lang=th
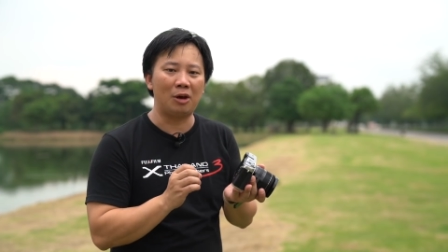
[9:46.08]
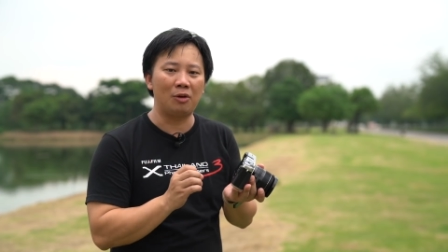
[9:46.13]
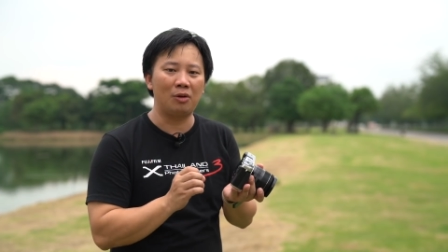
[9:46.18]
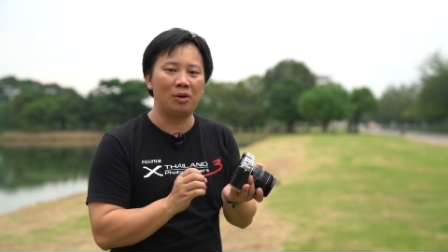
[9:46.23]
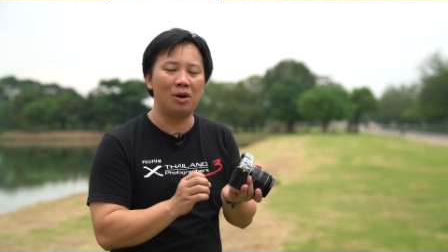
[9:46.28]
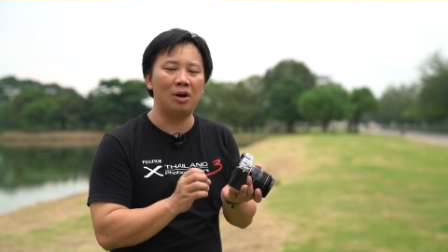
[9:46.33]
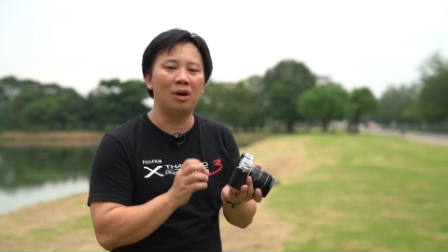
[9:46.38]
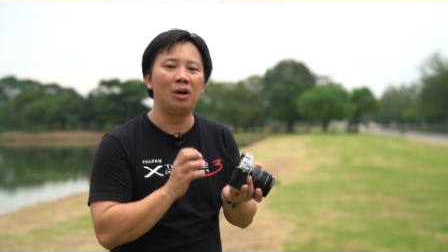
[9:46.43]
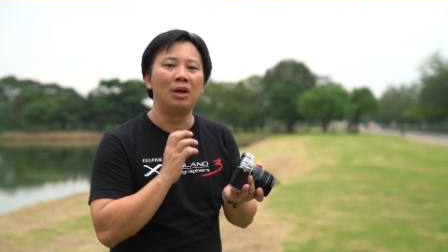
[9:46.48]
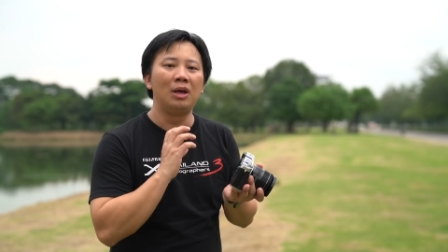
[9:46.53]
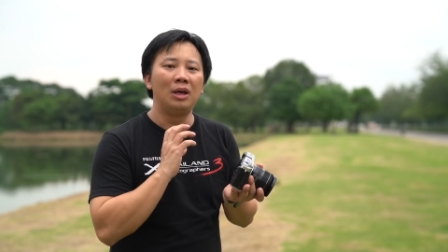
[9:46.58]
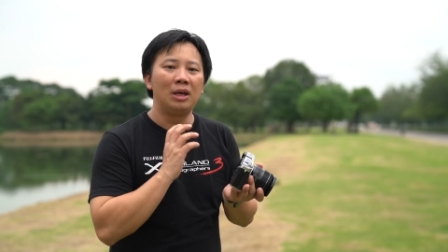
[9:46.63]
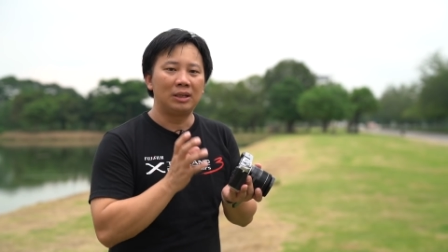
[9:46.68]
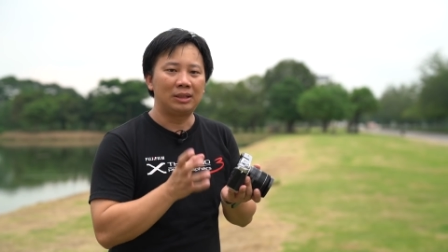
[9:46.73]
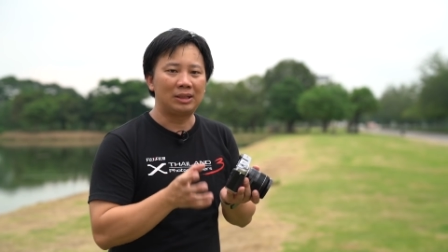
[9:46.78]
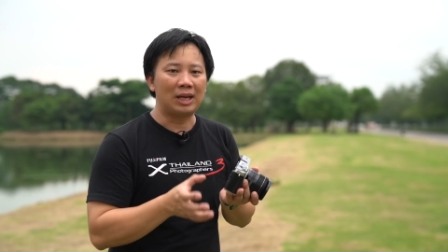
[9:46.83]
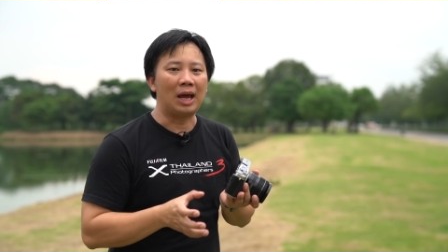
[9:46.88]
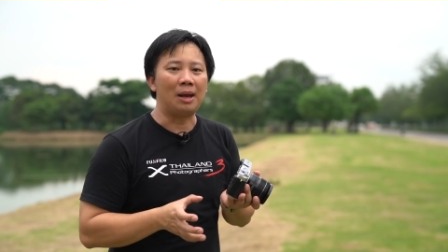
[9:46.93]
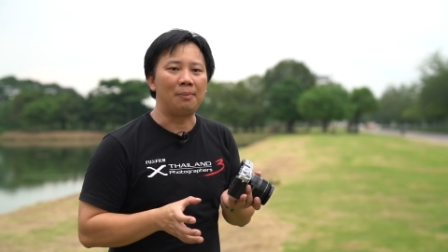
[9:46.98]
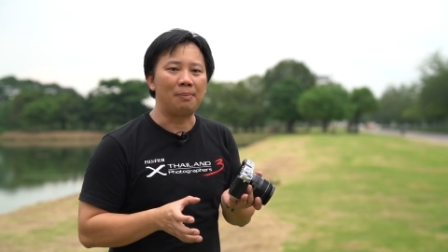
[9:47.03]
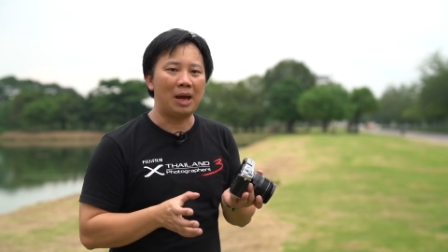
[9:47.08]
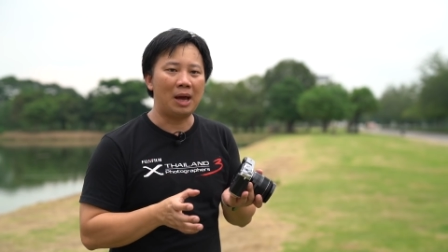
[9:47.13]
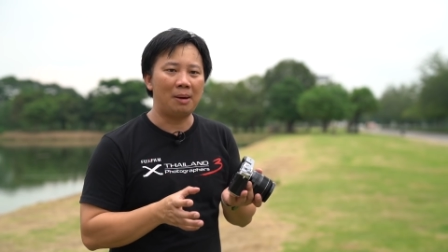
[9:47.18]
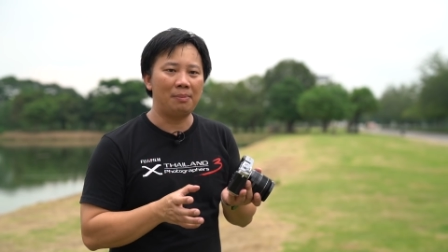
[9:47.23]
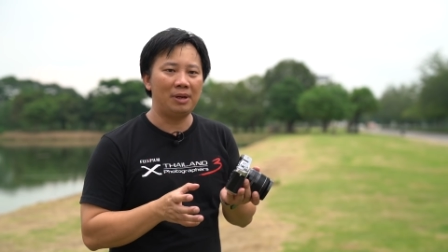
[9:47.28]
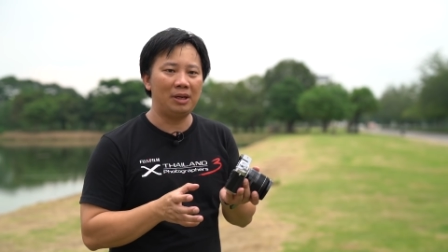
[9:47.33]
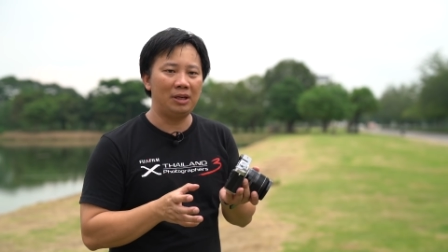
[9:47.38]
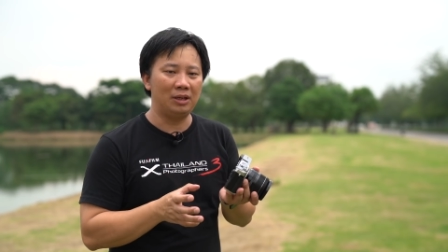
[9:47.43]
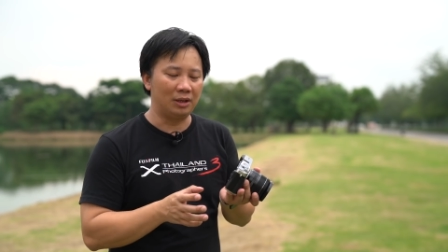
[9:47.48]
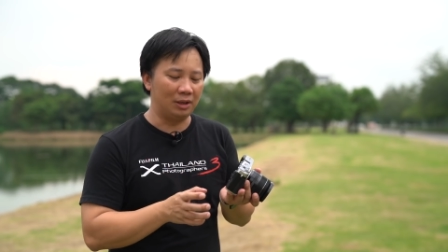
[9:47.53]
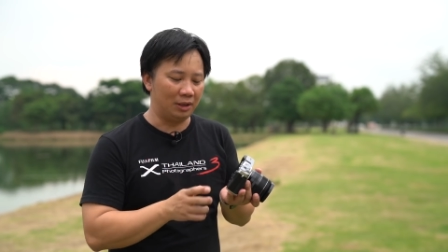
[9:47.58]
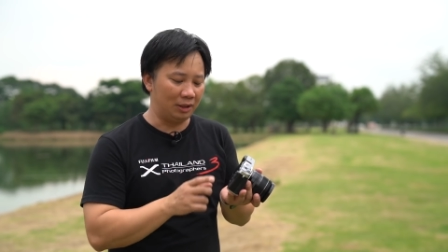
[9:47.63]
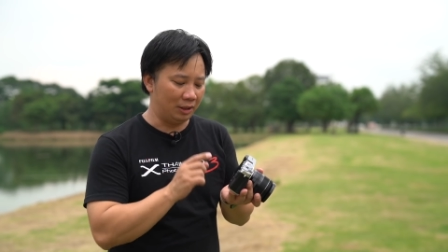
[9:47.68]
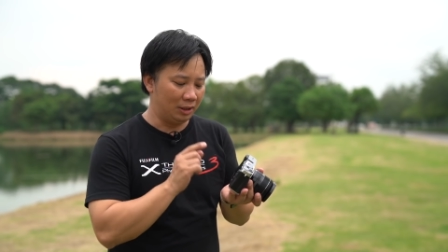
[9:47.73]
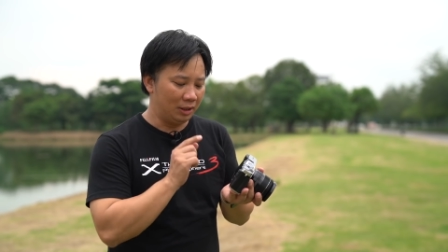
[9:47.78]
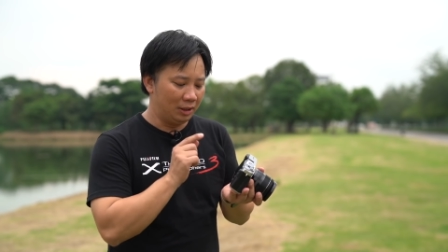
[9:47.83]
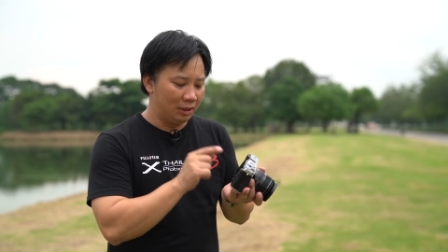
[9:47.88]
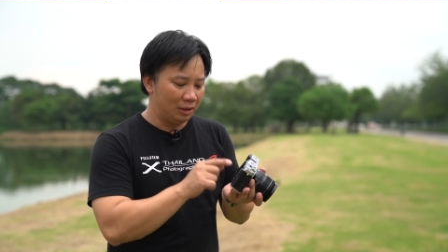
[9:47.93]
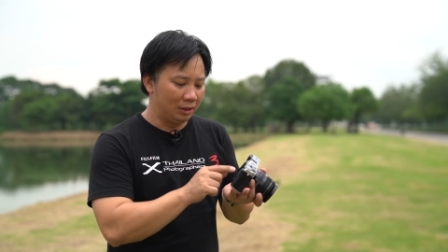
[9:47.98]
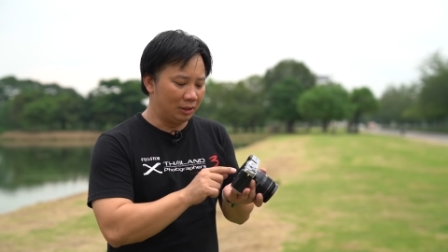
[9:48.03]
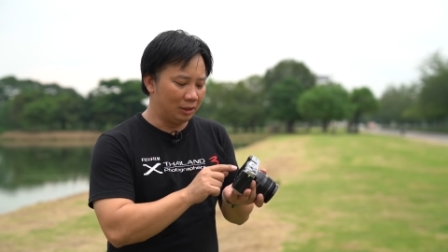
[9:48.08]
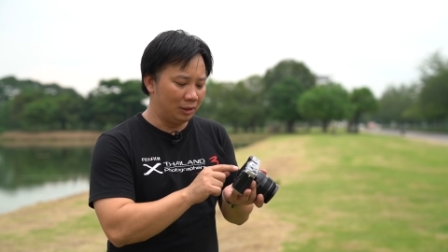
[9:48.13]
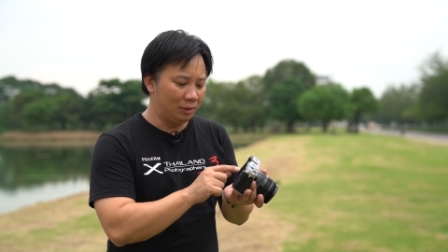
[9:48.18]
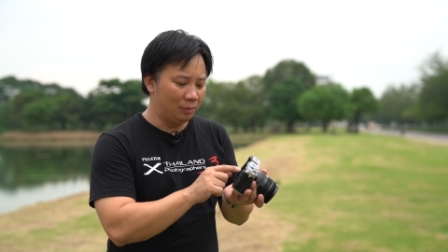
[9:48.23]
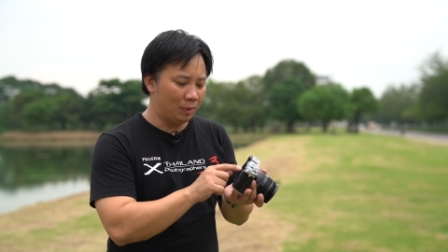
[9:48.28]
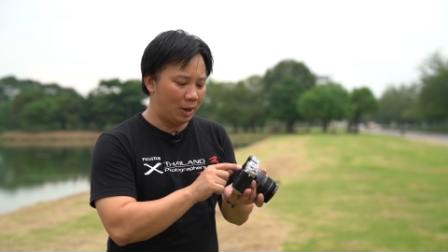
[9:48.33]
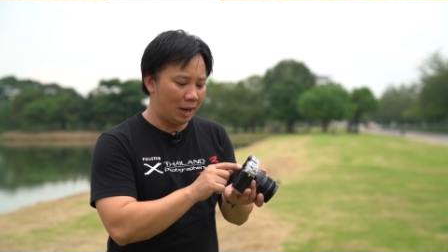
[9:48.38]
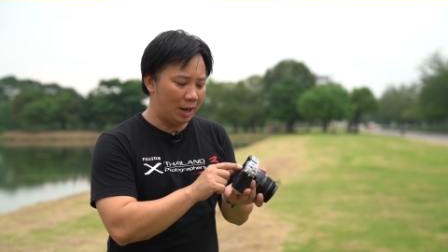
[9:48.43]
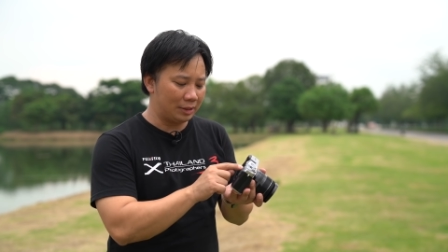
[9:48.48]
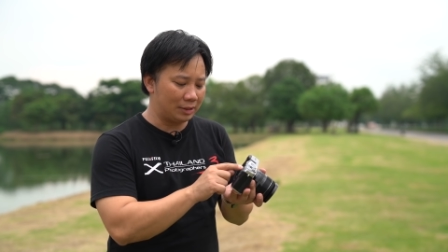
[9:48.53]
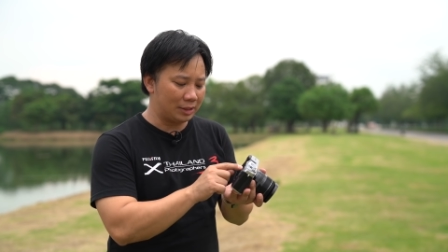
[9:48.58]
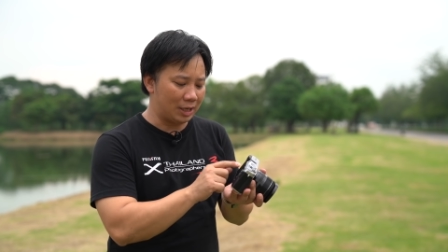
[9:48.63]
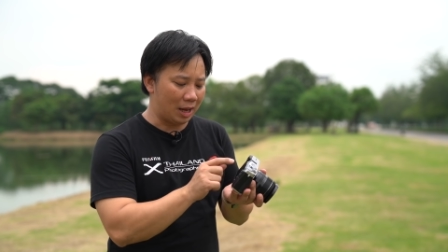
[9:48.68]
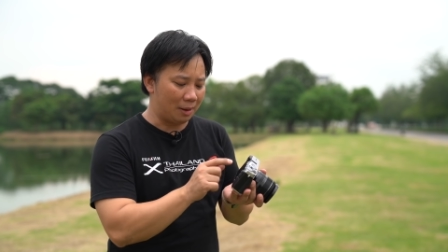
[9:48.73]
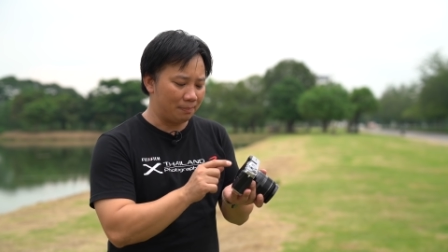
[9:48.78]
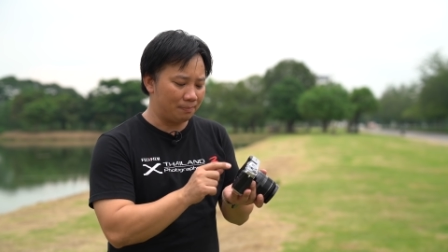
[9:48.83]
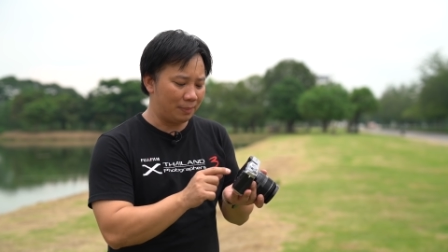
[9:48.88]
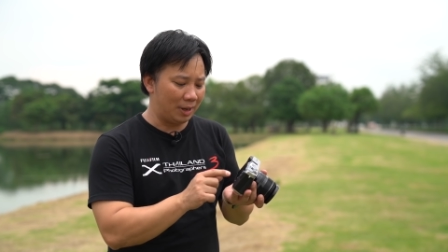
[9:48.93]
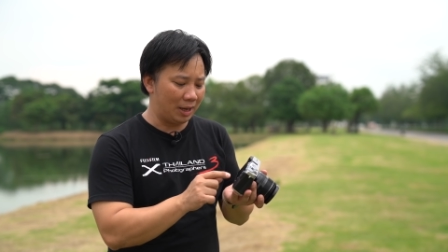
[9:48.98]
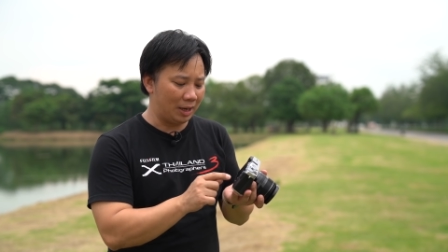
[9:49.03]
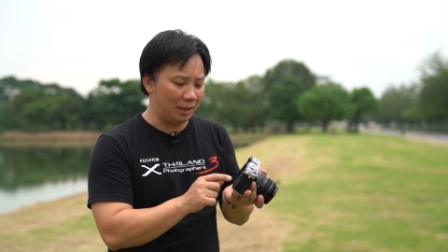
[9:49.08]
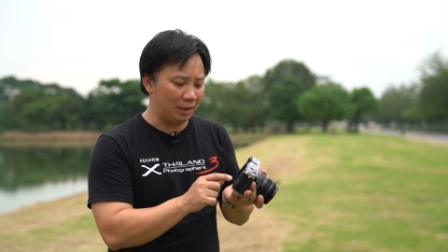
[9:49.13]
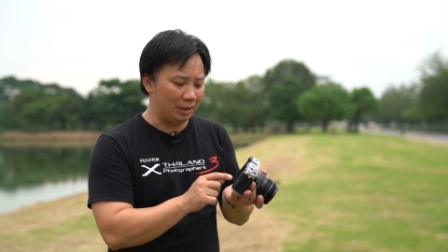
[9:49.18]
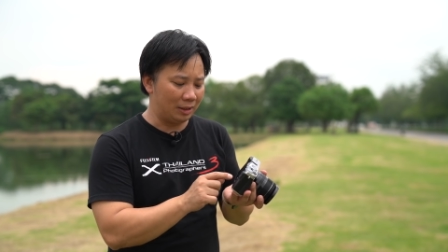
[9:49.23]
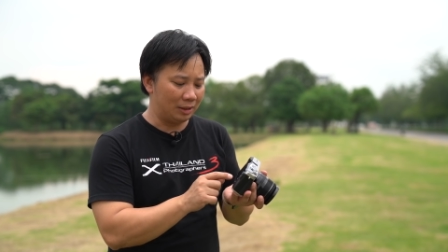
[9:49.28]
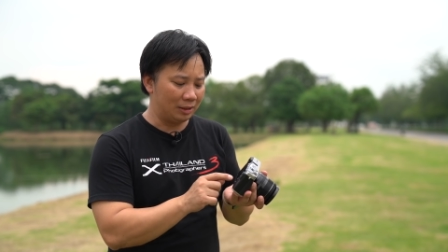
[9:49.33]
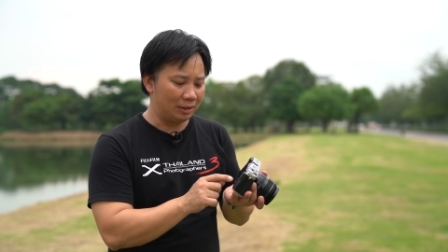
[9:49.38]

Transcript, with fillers: แล้วก็ถ่ายภาพให้เลย หรือว่าจะเป็น